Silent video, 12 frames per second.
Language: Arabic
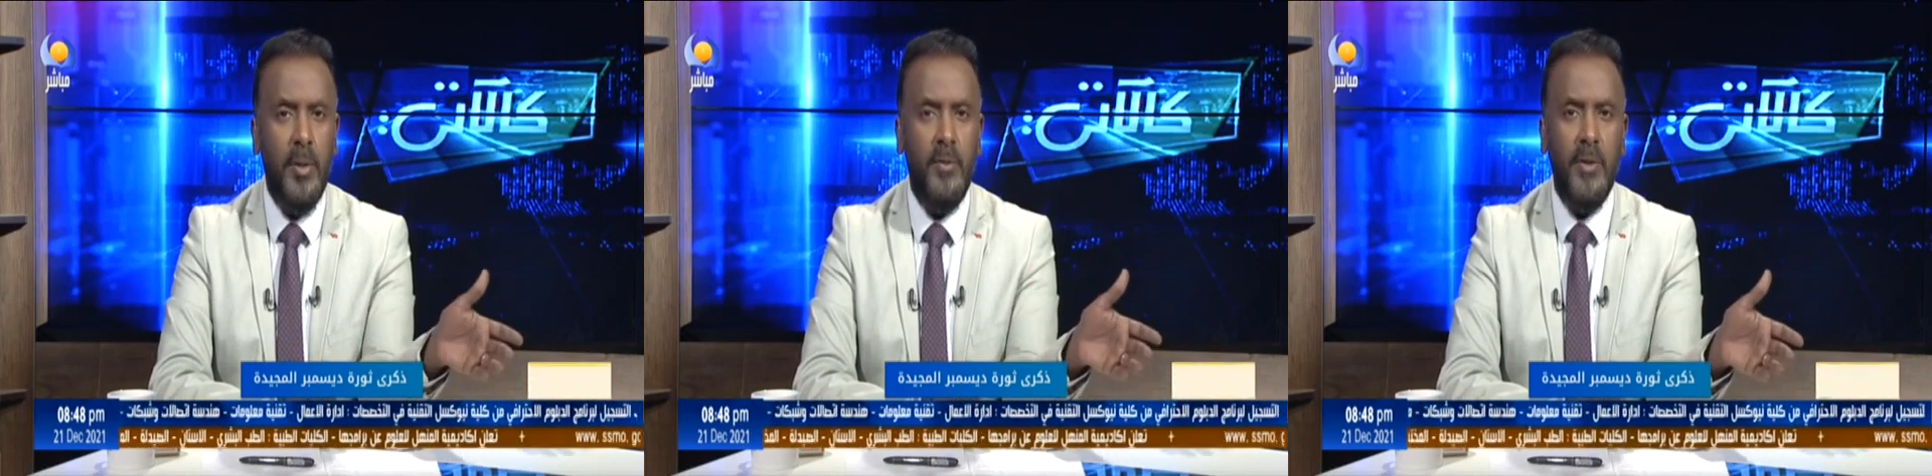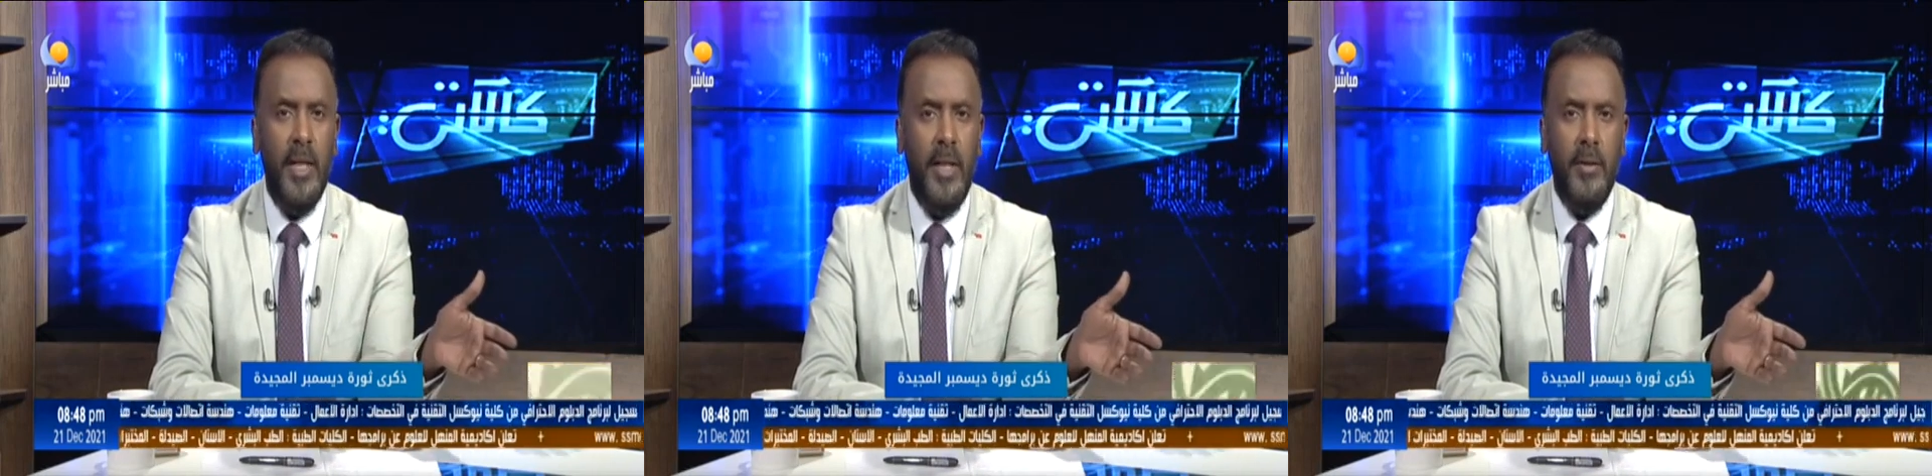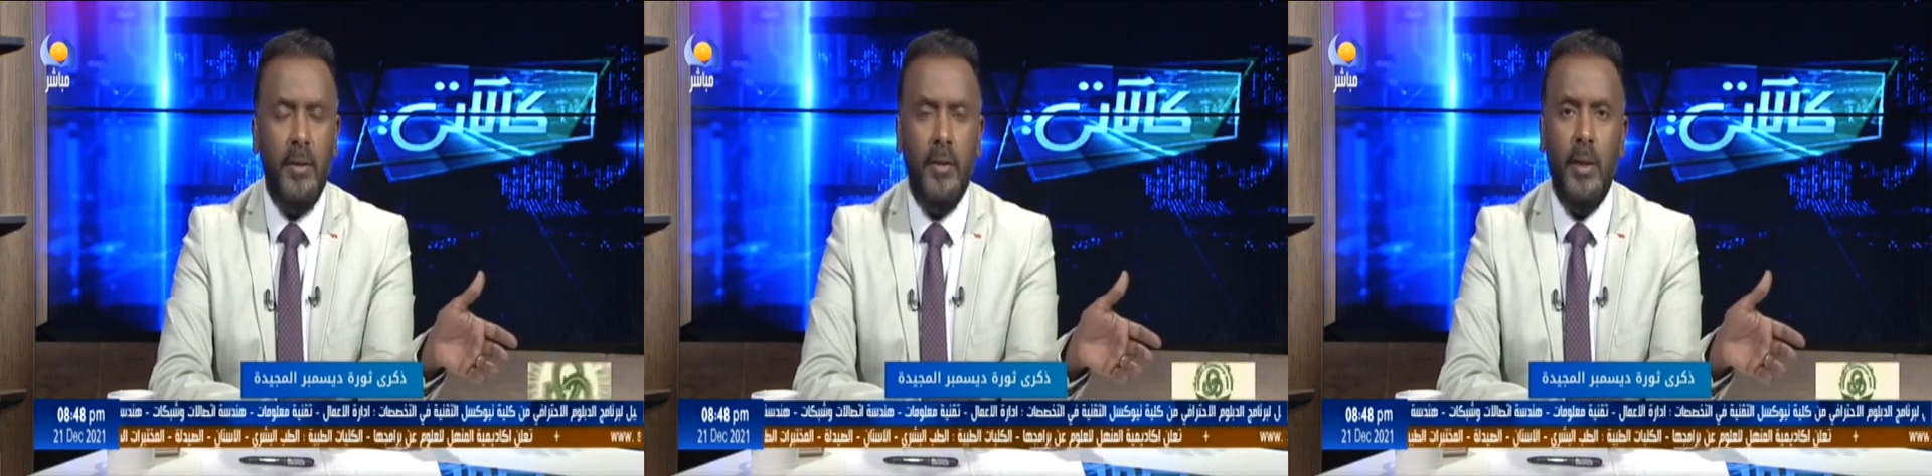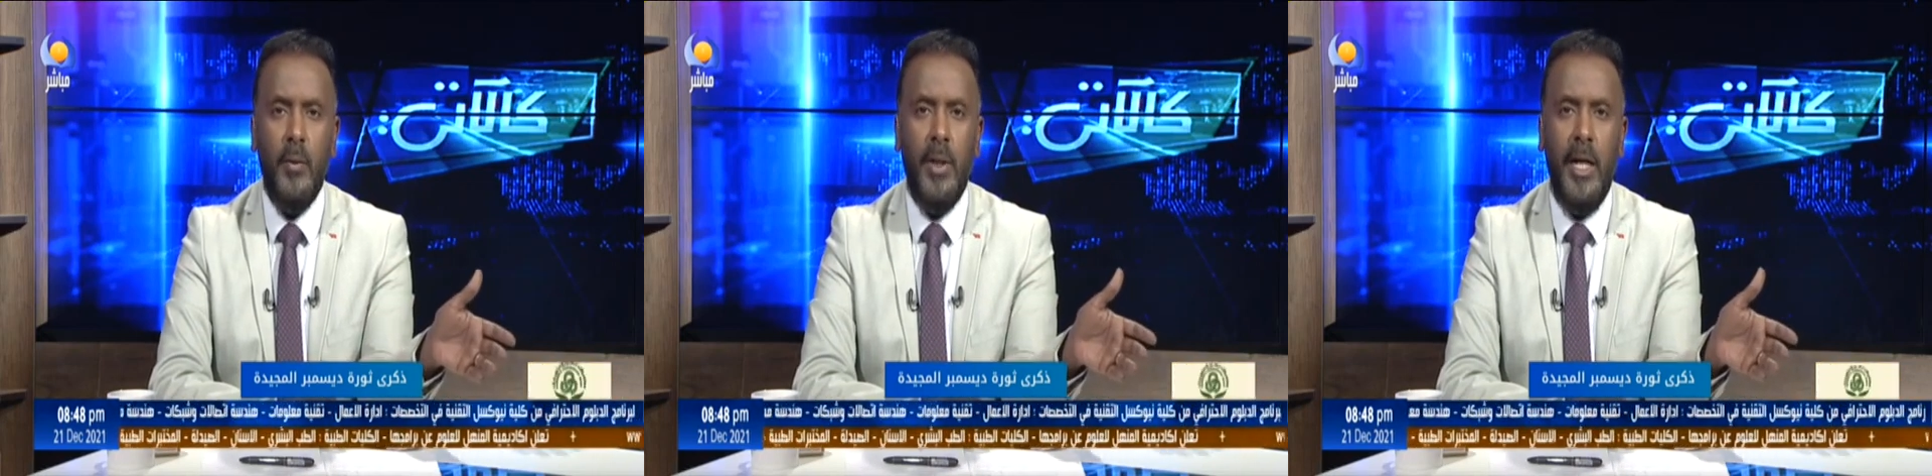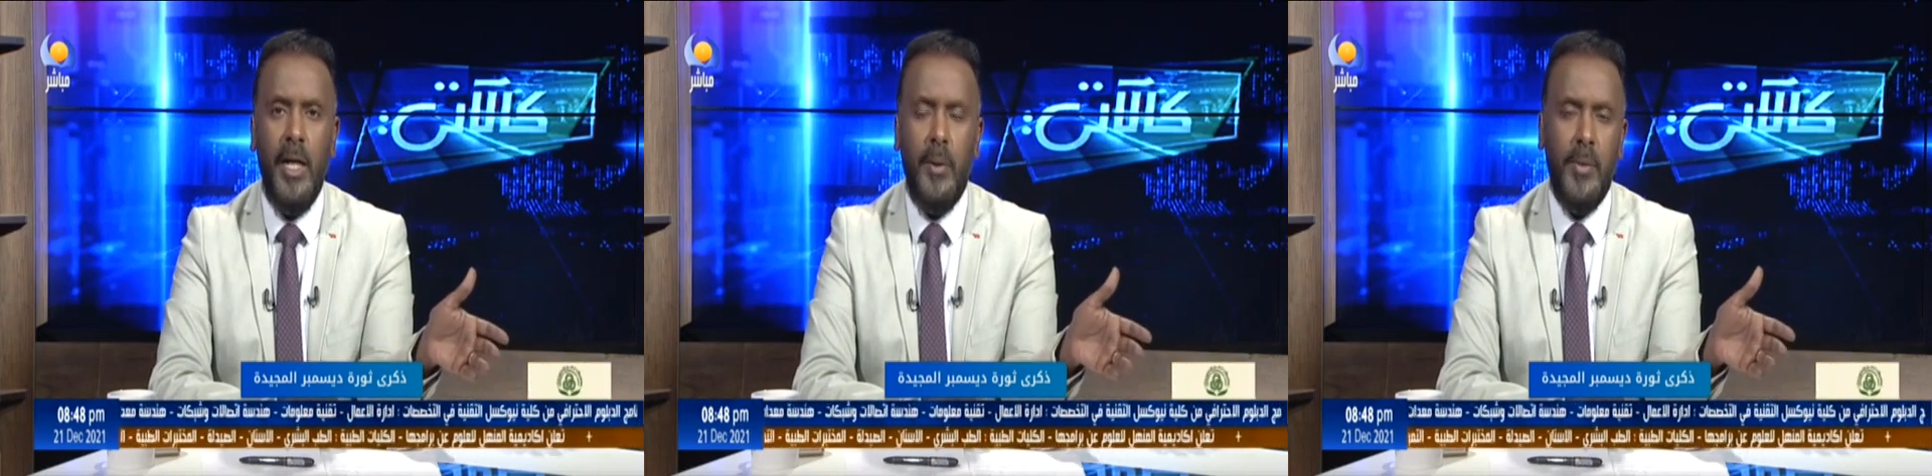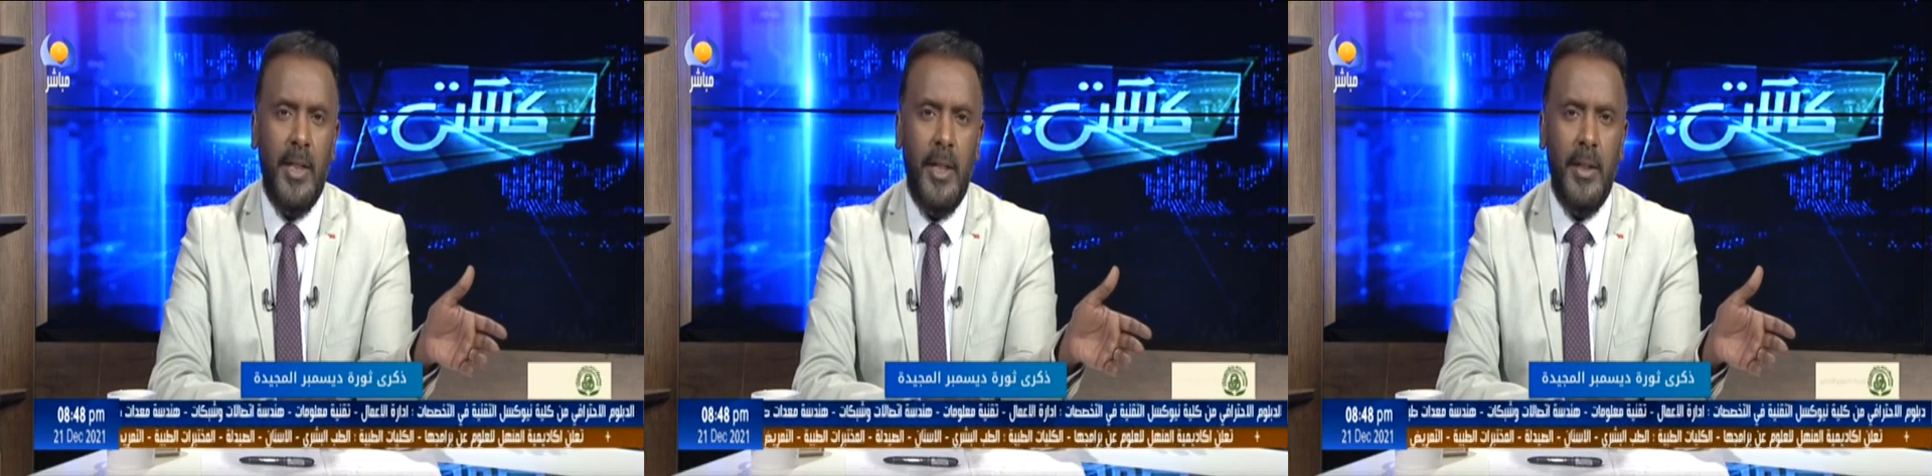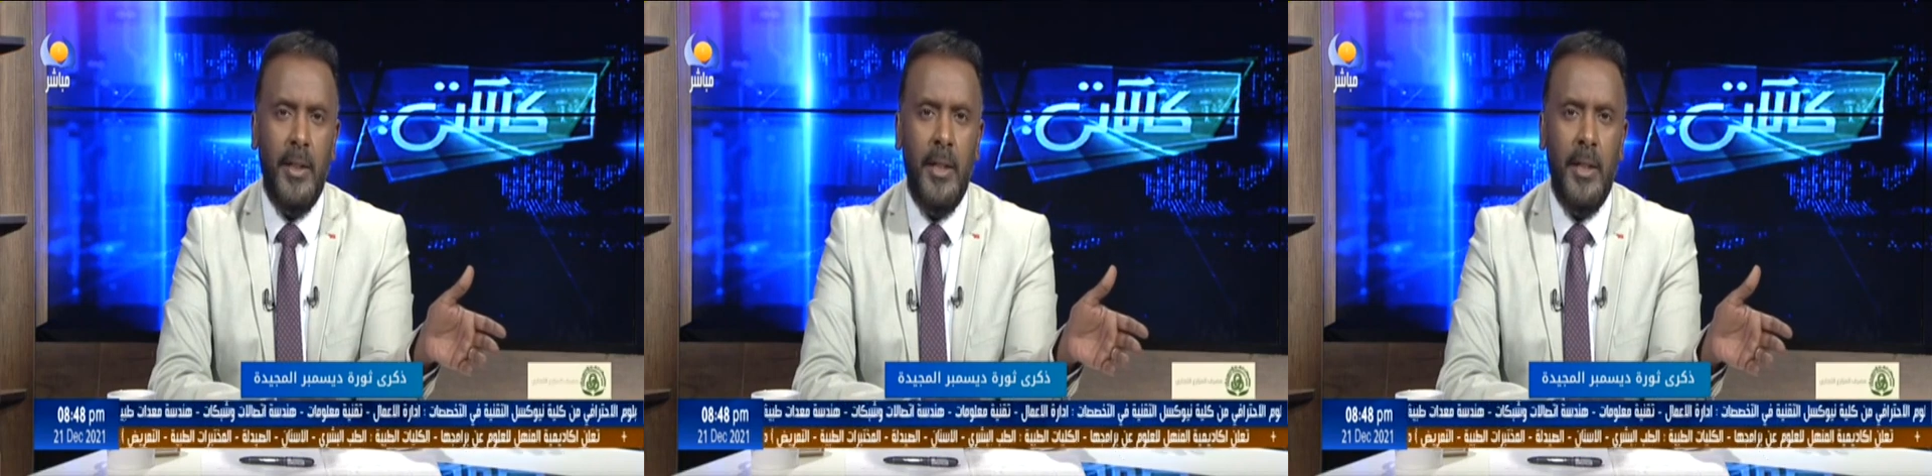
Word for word: في هذه الثورة على مدار